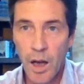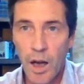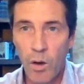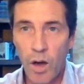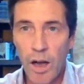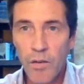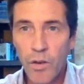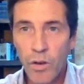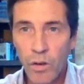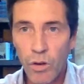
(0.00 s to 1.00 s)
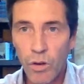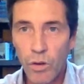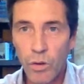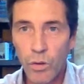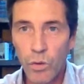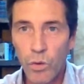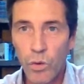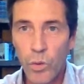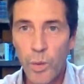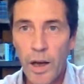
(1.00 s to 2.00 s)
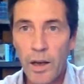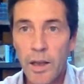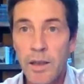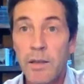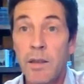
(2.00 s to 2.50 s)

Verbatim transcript: Alors avant euh, de parler